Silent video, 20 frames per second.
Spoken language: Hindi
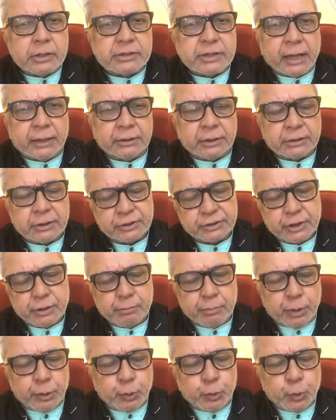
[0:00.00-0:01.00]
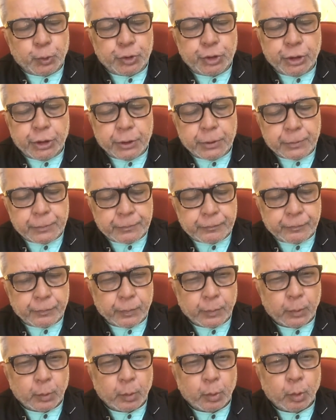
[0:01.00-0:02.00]
सादत हसन मंटो की
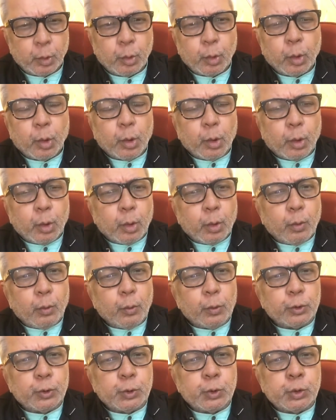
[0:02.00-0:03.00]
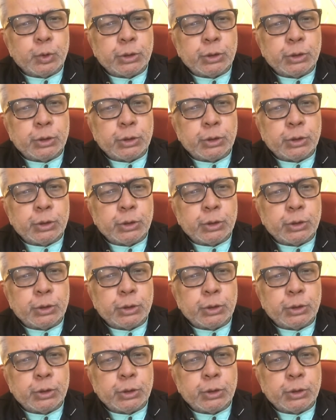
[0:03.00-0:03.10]
वो